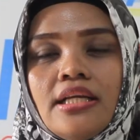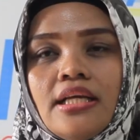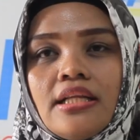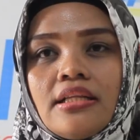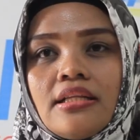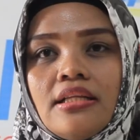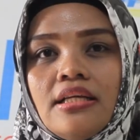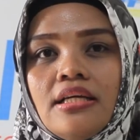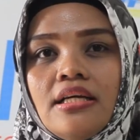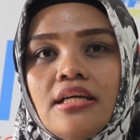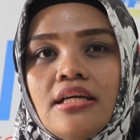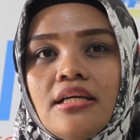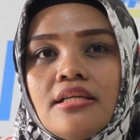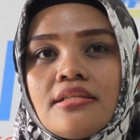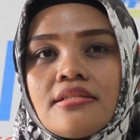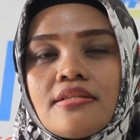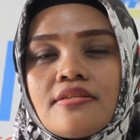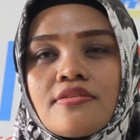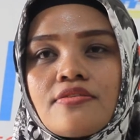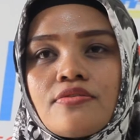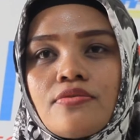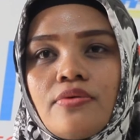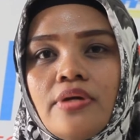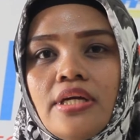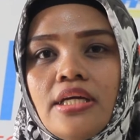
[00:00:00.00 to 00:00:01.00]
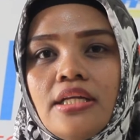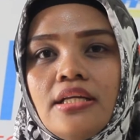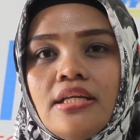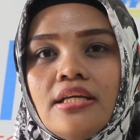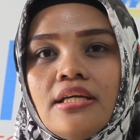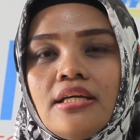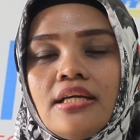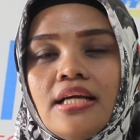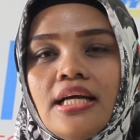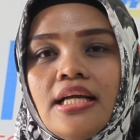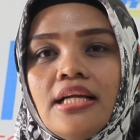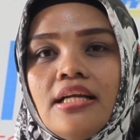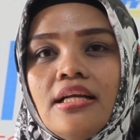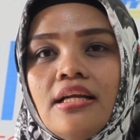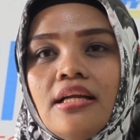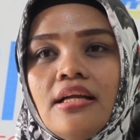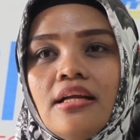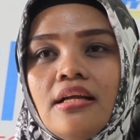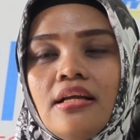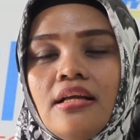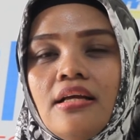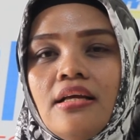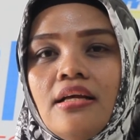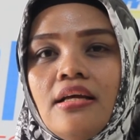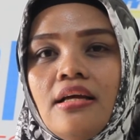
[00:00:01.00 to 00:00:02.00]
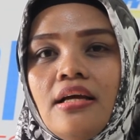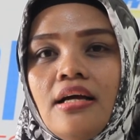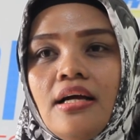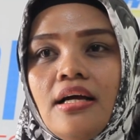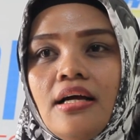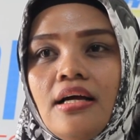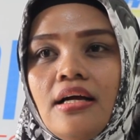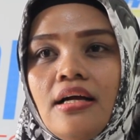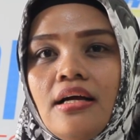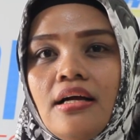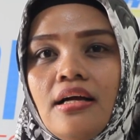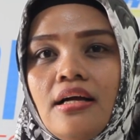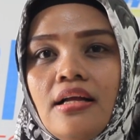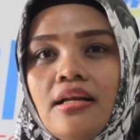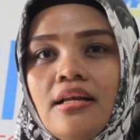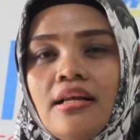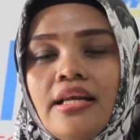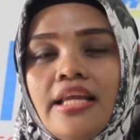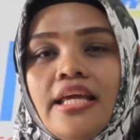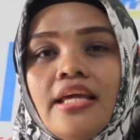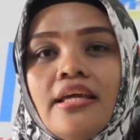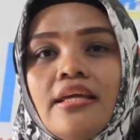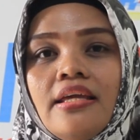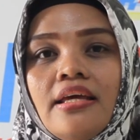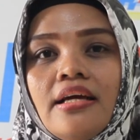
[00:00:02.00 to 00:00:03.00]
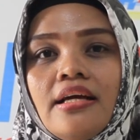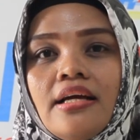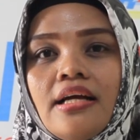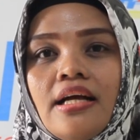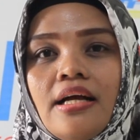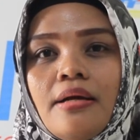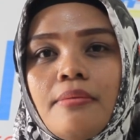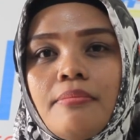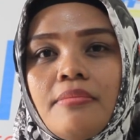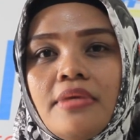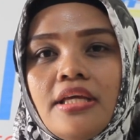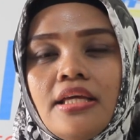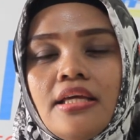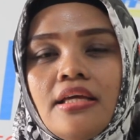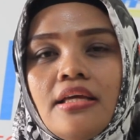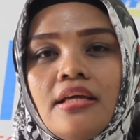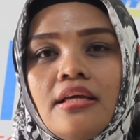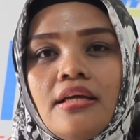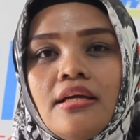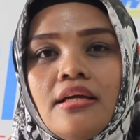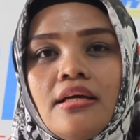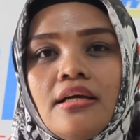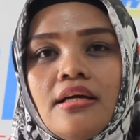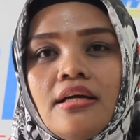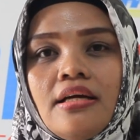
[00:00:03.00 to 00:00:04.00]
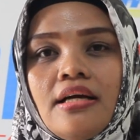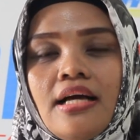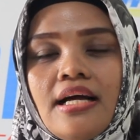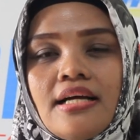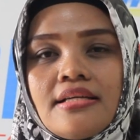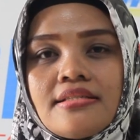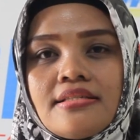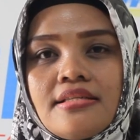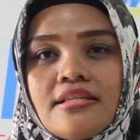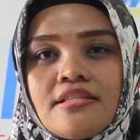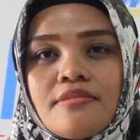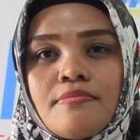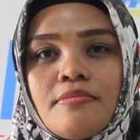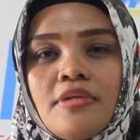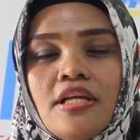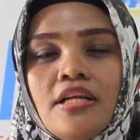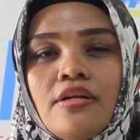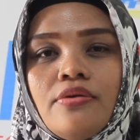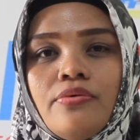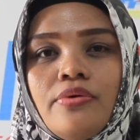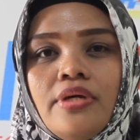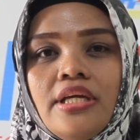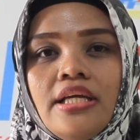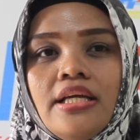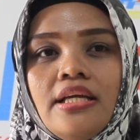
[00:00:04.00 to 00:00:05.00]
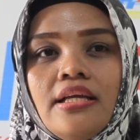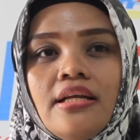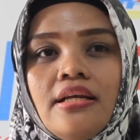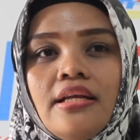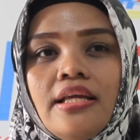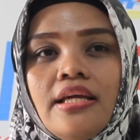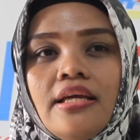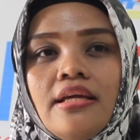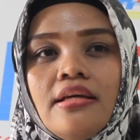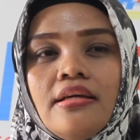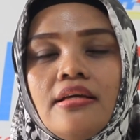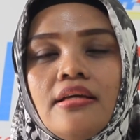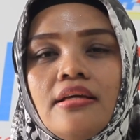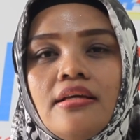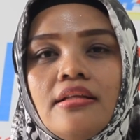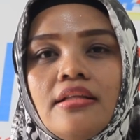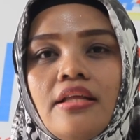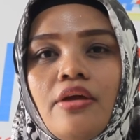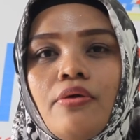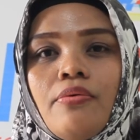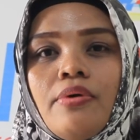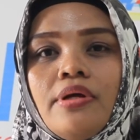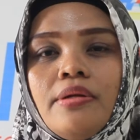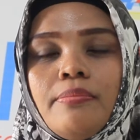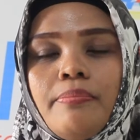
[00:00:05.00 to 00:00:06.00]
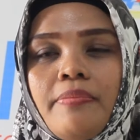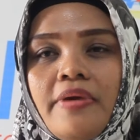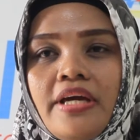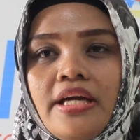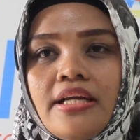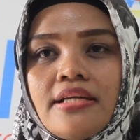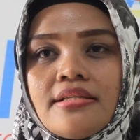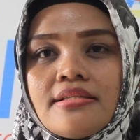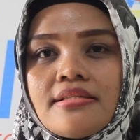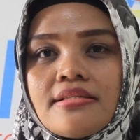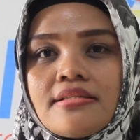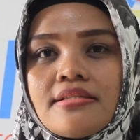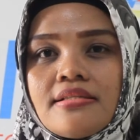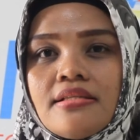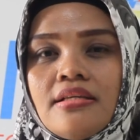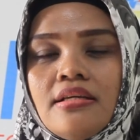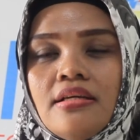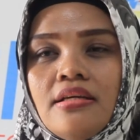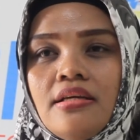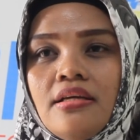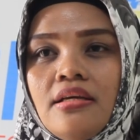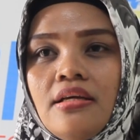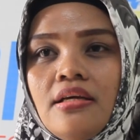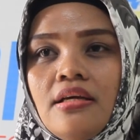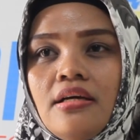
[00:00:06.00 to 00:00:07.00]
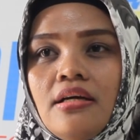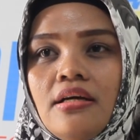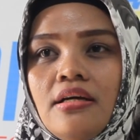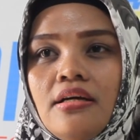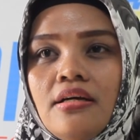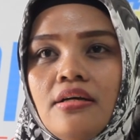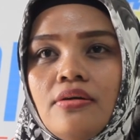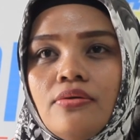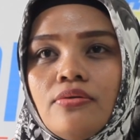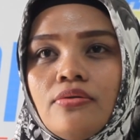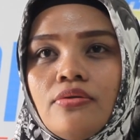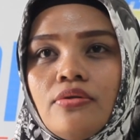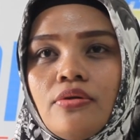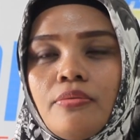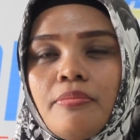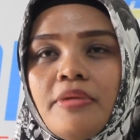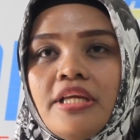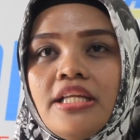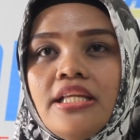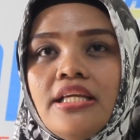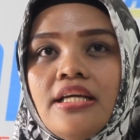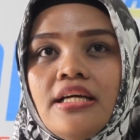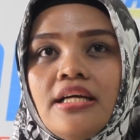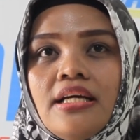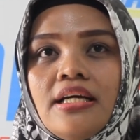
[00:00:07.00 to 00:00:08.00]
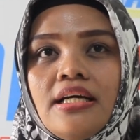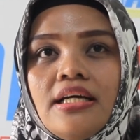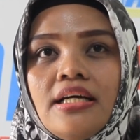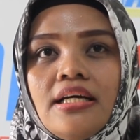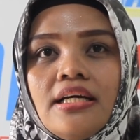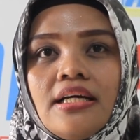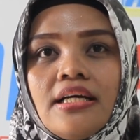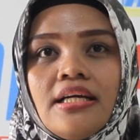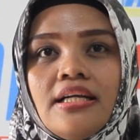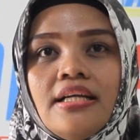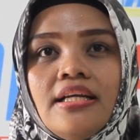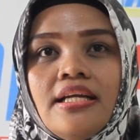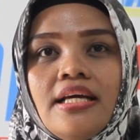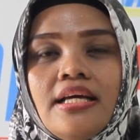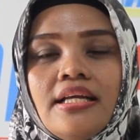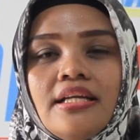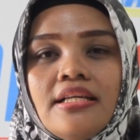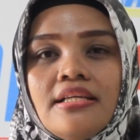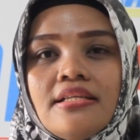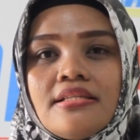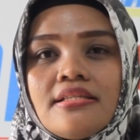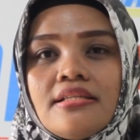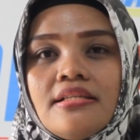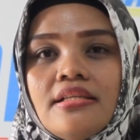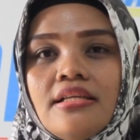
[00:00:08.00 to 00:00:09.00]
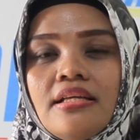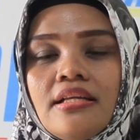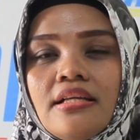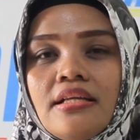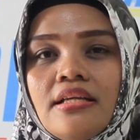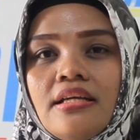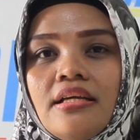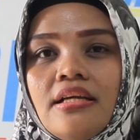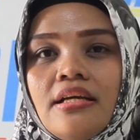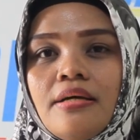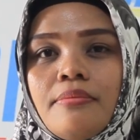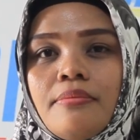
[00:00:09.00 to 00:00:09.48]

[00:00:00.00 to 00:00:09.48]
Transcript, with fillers: data sesuai dengan uh, link yang kami uh, akses melalui link Dewan Pers. Uh, untuk media Kendari sendiri,